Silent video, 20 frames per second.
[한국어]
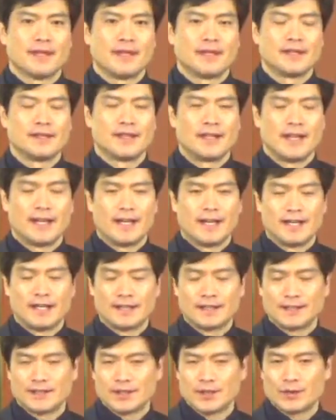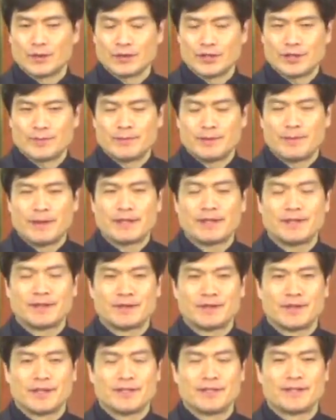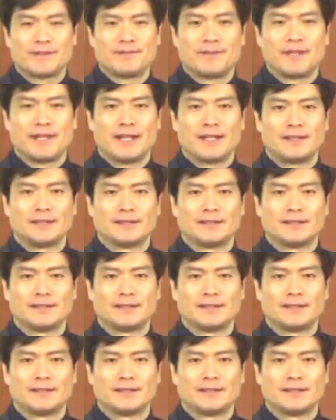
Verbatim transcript: 그래야 고침을 받을 수가 있습니다.